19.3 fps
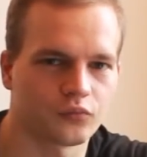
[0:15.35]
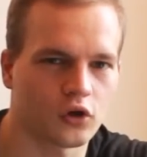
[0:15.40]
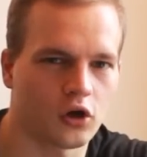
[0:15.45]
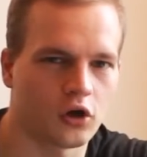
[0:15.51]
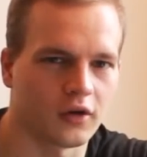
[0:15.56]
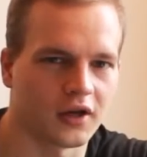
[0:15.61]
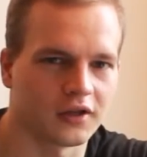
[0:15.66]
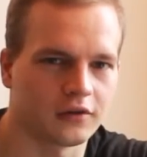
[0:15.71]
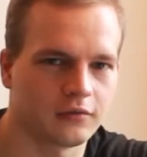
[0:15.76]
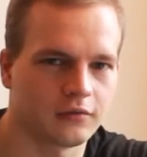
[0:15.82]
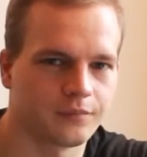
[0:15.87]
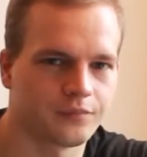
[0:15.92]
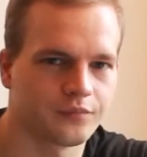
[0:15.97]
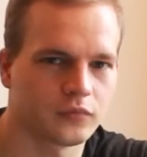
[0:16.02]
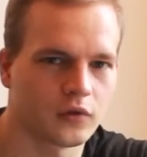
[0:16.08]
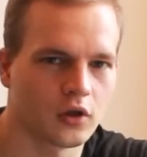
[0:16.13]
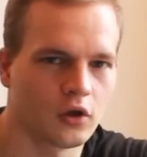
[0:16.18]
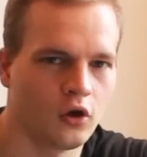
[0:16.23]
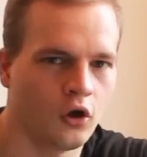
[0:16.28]
Alright,
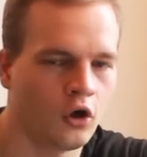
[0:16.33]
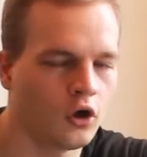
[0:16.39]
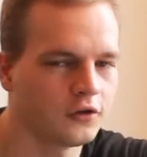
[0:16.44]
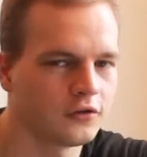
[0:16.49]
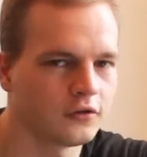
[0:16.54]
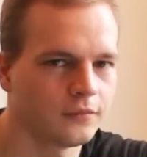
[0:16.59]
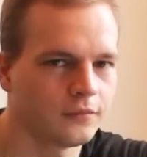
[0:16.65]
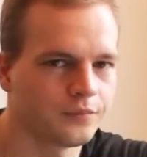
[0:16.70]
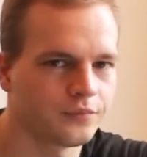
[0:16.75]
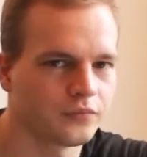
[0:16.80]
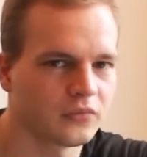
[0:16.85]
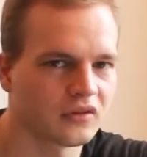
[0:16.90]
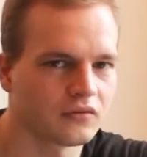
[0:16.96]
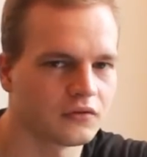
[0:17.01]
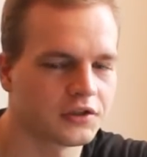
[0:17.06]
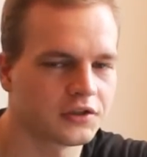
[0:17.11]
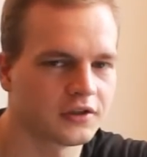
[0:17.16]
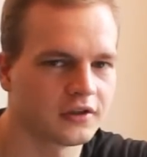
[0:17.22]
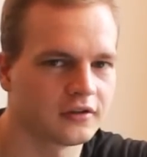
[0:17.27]
heute
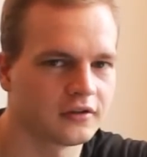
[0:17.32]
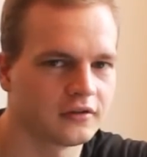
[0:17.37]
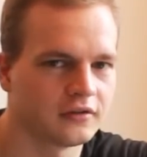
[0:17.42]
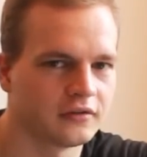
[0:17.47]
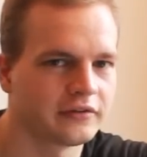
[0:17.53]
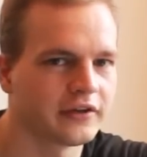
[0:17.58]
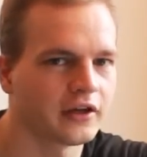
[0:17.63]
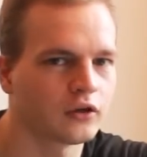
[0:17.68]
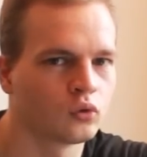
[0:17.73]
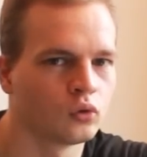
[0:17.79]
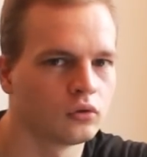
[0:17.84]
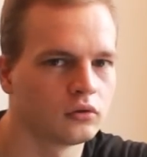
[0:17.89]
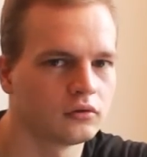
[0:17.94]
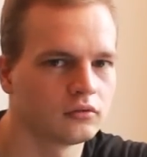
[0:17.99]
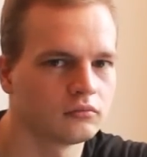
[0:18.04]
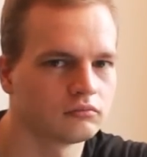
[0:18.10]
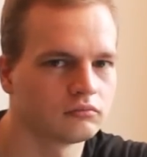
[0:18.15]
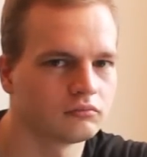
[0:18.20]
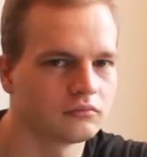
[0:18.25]
will ich dir einen sehr
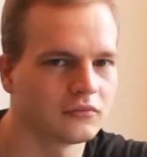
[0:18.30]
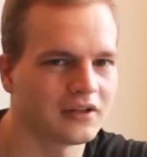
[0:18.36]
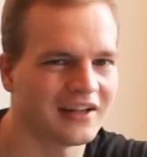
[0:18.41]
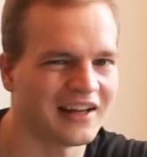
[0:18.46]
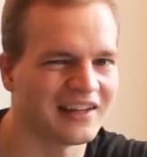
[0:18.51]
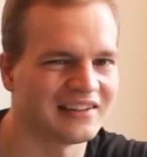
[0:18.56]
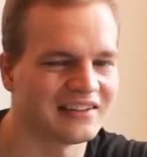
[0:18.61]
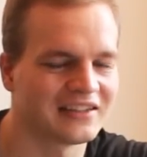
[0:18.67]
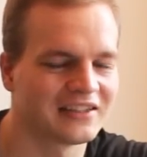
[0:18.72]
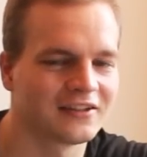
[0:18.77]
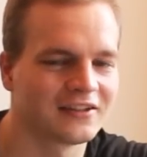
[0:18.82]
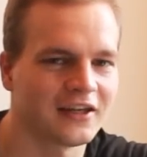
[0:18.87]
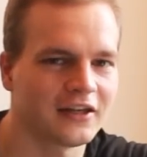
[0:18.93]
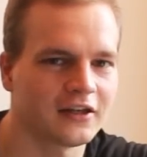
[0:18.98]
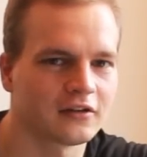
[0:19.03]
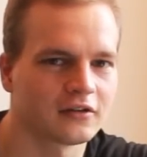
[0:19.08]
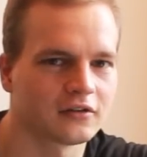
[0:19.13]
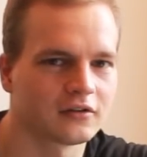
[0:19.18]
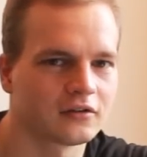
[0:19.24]
coolen kleinen
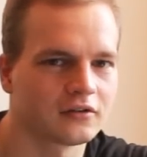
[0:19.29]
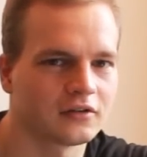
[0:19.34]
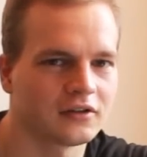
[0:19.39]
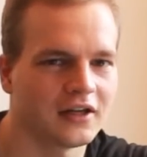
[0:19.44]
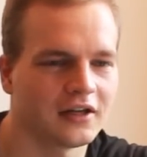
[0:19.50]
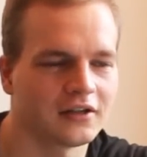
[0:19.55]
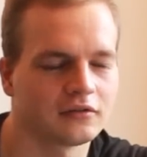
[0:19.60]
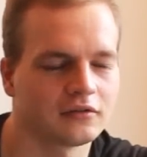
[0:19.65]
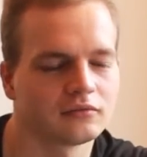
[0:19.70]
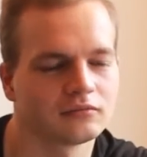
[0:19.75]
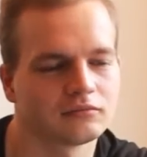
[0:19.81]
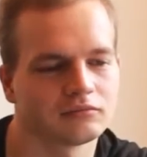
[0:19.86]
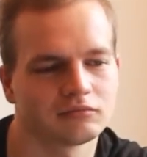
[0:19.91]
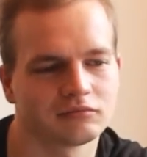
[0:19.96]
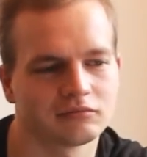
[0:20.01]
Trick, kleinen